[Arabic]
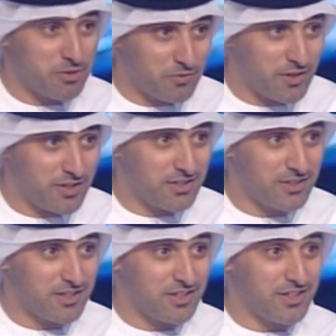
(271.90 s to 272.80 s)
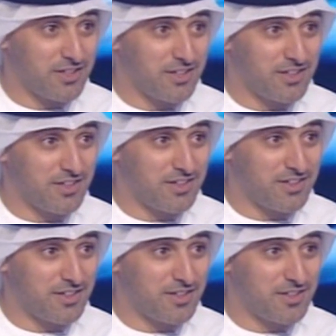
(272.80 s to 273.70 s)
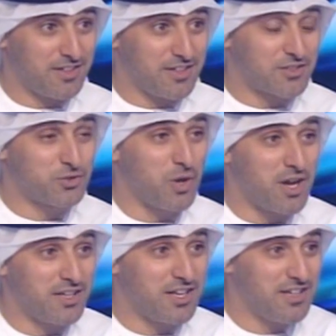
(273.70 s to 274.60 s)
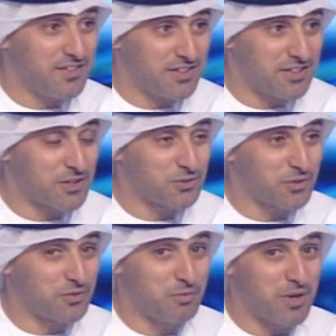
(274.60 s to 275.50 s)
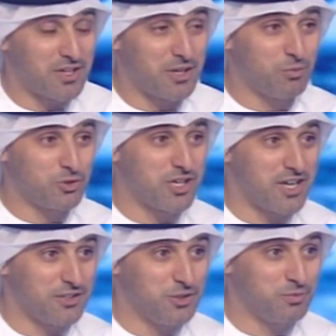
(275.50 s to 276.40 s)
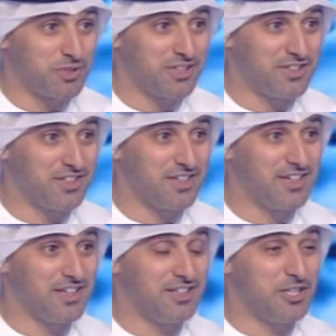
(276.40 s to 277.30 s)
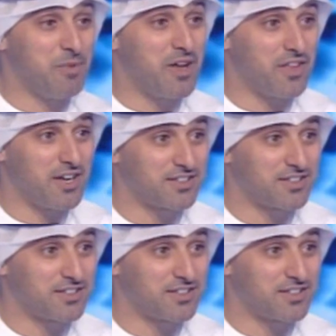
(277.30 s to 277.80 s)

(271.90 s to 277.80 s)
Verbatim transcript: بالفعل آه، السؤال الذي يخطر في بال المشاهد يمكن لماذا